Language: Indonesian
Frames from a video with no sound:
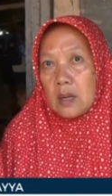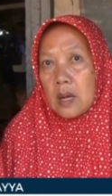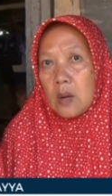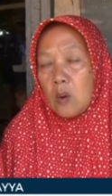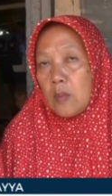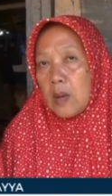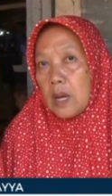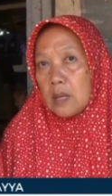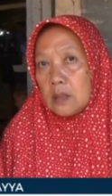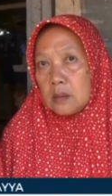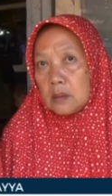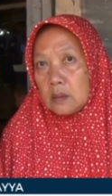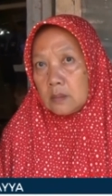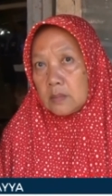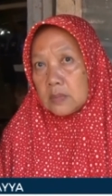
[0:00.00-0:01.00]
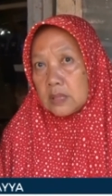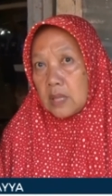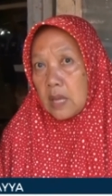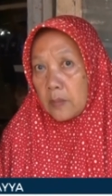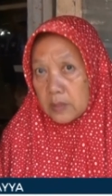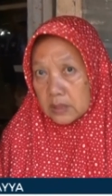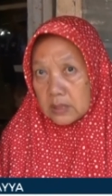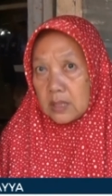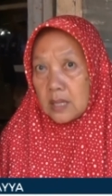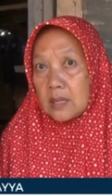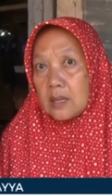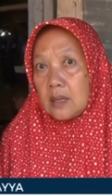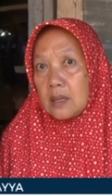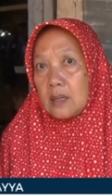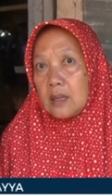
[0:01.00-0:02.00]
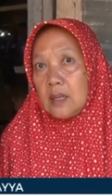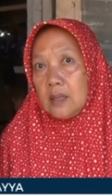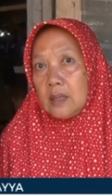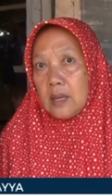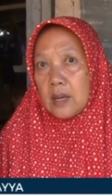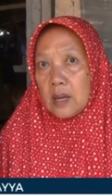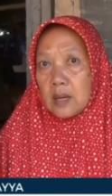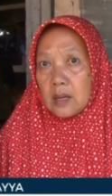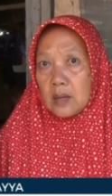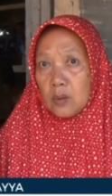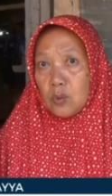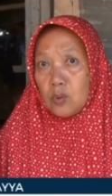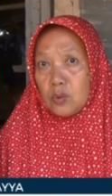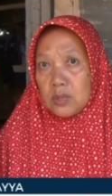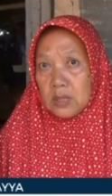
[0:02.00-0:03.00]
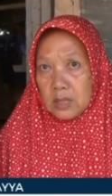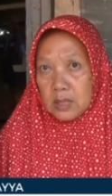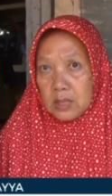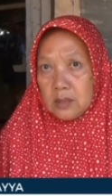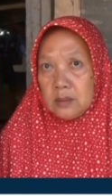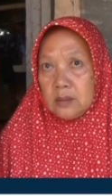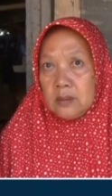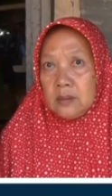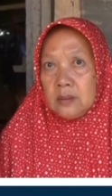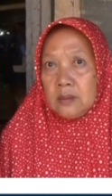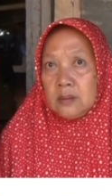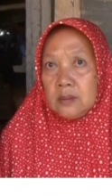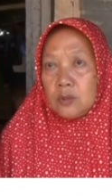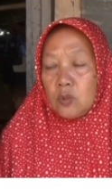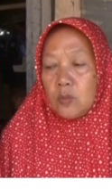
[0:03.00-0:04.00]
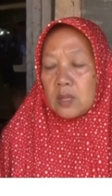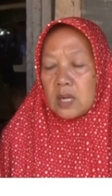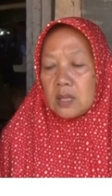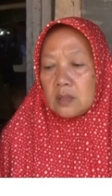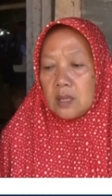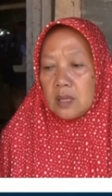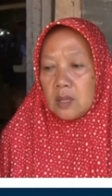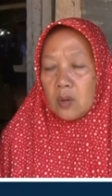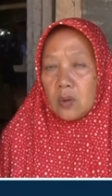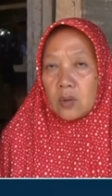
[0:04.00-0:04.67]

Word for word: kalau makan yang pasti kan kita yang ngurusin cuman kan dari